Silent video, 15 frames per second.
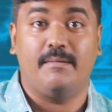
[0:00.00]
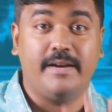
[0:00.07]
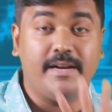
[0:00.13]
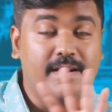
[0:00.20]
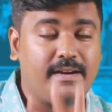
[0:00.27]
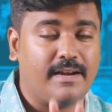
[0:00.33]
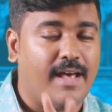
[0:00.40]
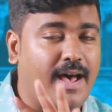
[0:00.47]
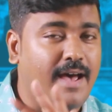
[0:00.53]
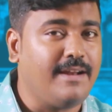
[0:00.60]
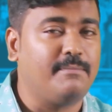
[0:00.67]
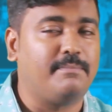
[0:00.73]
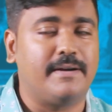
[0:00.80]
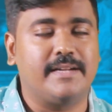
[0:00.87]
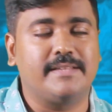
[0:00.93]
அப்படின்னு
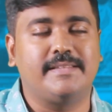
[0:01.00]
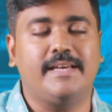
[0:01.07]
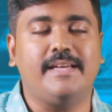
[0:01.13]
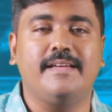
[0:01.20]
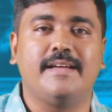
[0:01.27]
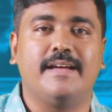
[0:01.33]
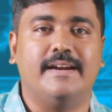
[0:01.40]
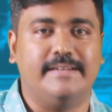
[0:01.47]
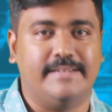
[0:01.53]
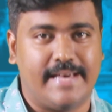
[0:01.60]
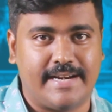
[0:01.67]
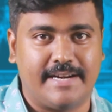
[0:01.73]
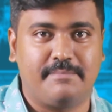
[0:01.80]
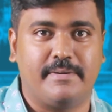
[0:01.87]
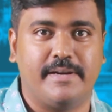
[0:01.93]
நாலு படத்தை
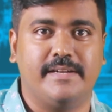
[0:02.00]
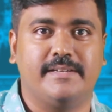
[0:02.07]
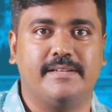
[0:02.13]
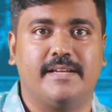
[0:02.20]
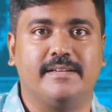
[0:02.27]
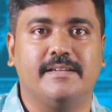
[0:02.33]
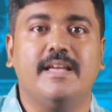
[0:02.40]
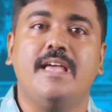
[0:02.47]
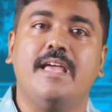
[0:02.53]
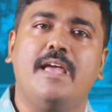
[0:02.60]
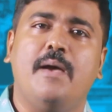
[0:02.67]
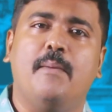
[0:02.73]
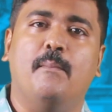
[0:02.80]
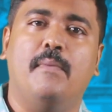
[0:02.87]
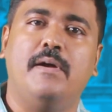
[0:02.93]
டைரக்ட் பண்ணியிருக்கிறார்
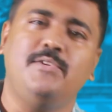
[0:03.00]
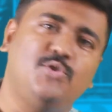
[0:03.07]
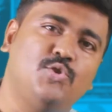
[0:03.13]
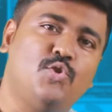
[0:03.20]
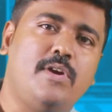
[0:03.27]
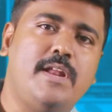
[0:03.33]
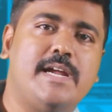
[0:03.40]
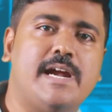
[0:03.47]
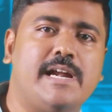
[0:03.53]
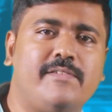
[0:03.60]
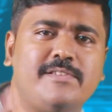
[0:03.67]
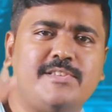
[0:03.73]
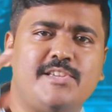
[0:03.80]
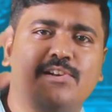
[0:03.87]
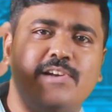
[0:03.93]
மன்சூர் அலிகானை
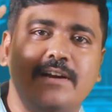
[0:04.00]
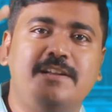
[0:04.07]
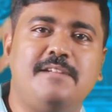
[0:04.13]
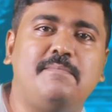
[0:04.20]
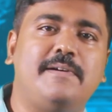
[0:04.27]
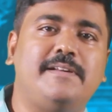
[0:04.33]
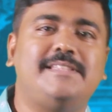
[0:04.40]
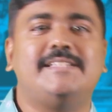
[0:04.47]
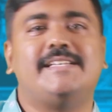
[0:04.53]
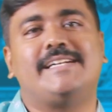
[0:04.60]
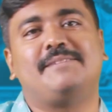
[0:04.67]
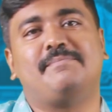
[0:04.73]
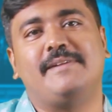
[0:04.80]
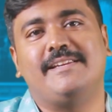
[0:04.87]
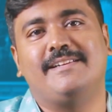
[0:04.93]
வச்சு ரெண்டு படத்தை
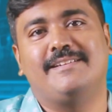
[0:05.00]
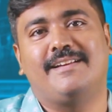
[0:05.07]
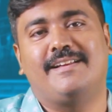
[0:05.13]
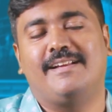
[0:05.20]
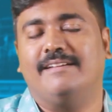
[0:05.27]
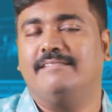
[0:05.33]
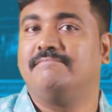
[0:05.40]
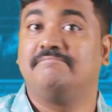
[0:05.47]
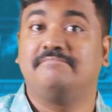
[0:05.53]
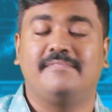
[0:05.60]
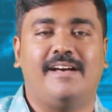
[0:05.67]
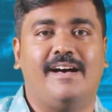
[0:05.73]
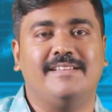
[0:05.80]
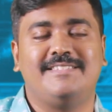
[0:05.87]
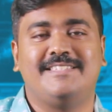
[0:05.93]
டைரக்ட் பண்ணியிருக்கிறாரா
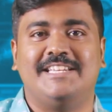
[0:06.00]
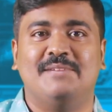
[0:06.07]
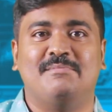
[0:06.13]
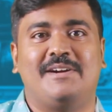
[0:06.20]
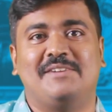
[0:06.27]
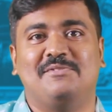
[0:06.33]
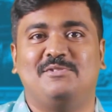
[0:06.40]
ஆச்சரியமான